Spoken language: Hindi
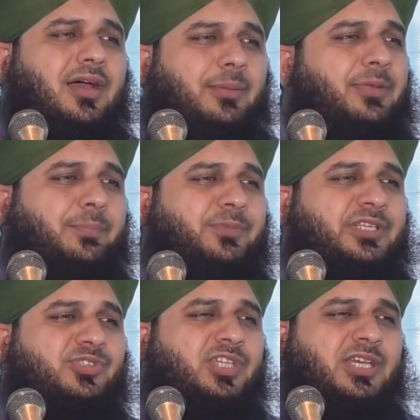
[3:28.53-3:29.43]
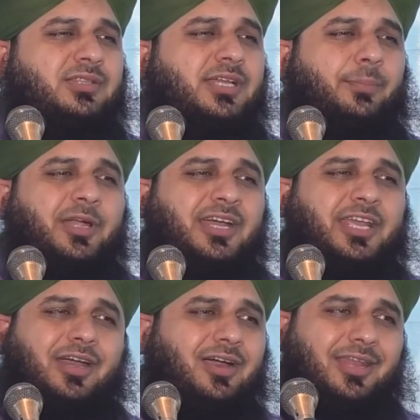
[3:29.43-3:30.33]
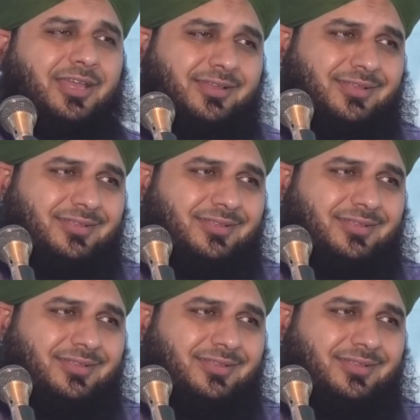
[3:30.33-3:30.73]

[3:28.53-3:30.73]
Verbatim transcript: हमें अपनी सेहत का बड़ा ख्याल है